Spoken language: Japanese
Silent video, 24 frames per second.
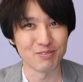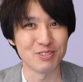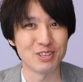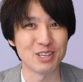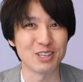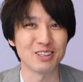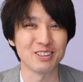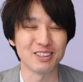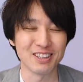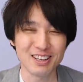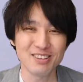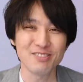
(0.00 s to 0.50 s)

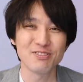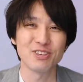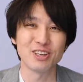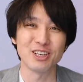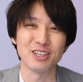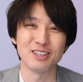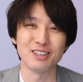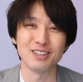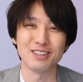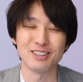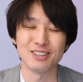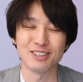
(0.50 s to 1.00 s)
ぜひね、
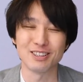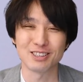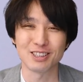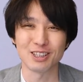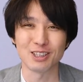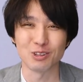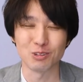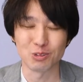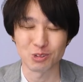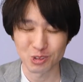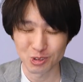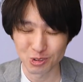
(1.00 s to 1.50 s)
えー、社
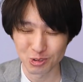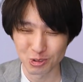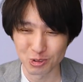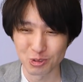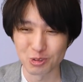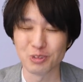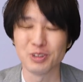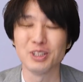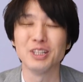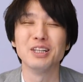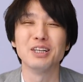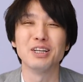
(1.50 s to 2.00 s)
員の給
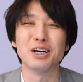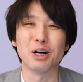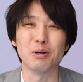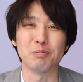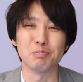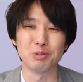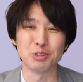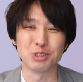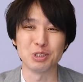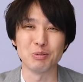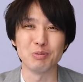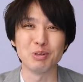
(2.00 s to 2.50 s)
与
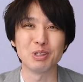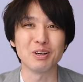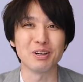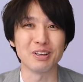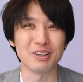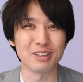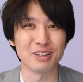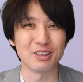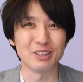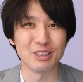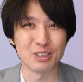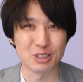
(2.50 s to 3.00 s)
アップしてみては
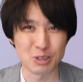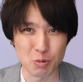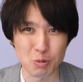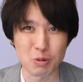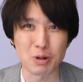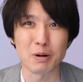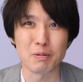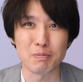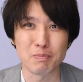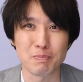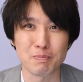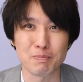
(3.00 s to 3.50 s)
いかがでしょう
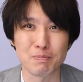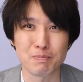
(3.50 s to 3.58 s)
か。